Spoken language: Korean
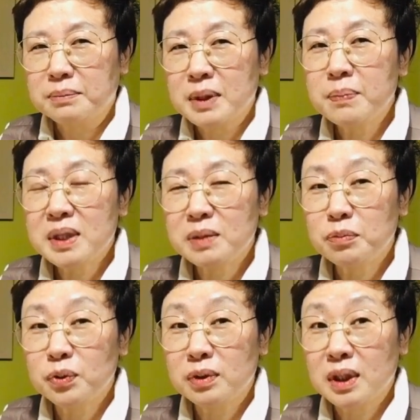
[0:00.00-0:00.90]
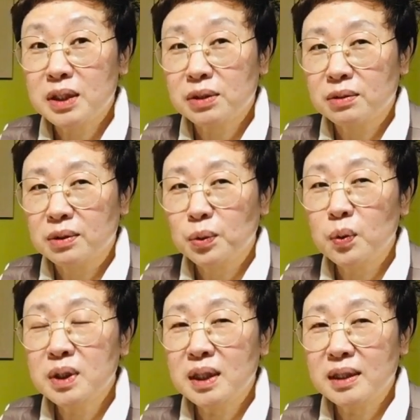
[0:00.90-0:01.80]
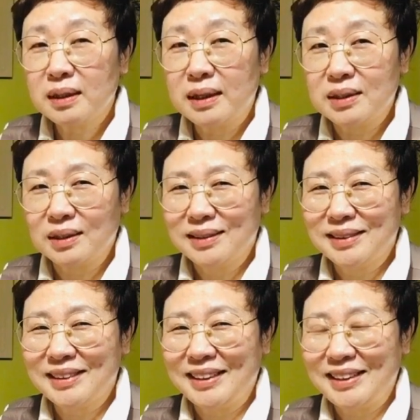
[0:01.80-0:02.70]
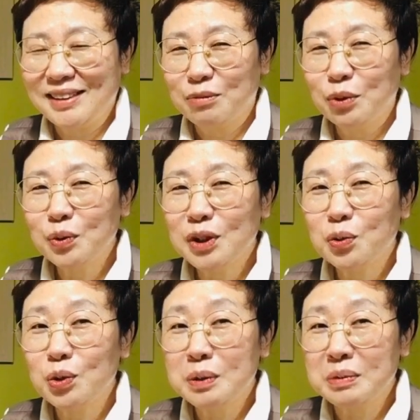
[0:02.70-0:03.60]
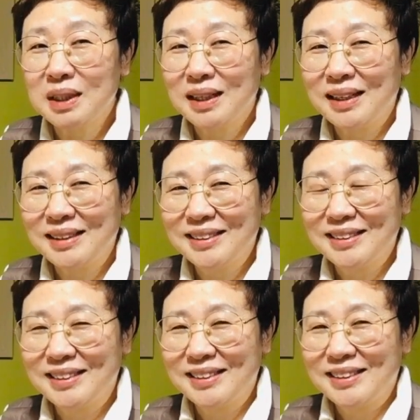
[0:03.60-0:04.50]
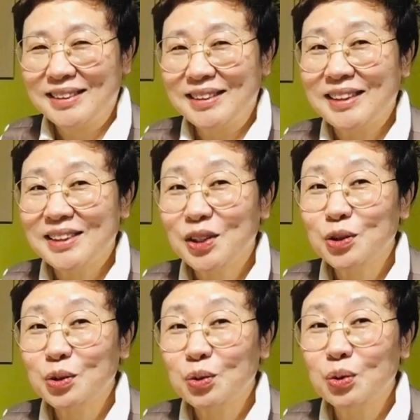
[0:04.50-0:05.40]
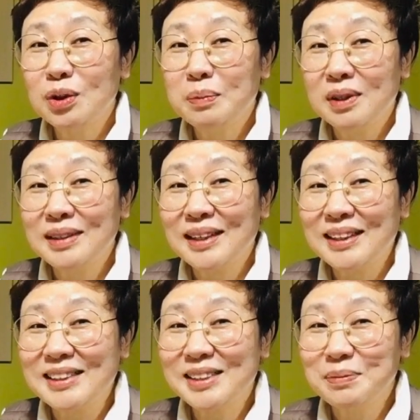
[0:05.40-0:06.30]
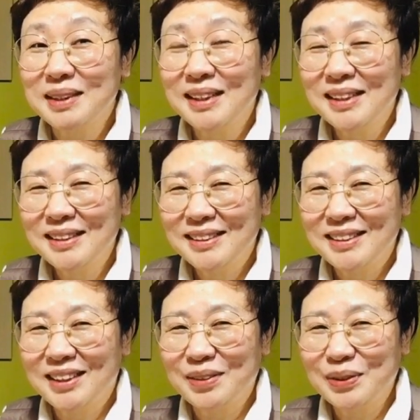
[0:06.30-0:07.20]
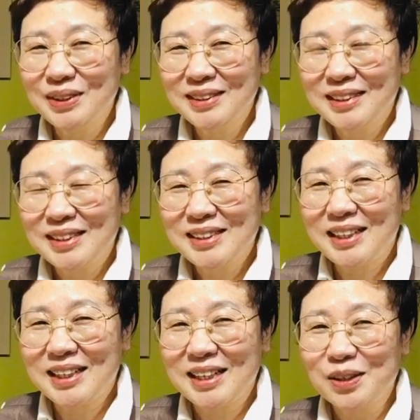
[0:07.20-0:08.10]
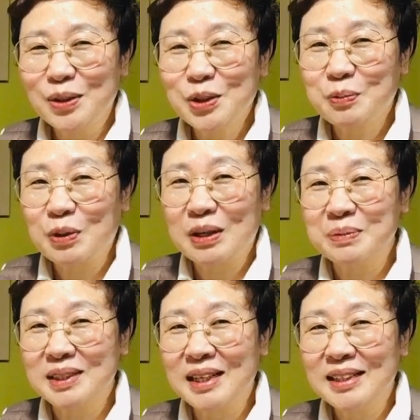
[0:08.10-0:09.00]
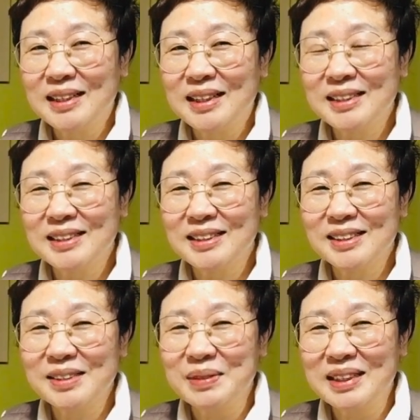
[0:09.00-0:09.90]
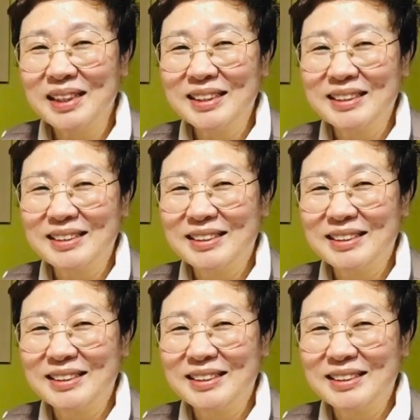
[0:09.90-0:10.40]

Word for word: 끝마친 분들도 계시고 돈이 되니까 하죠. 네, 모든 게 돈입니다. 네, 저도 또 돈을 벌러 나가겠습니다. 여러분 사랑하고 축복합니다. 애젤이었습니다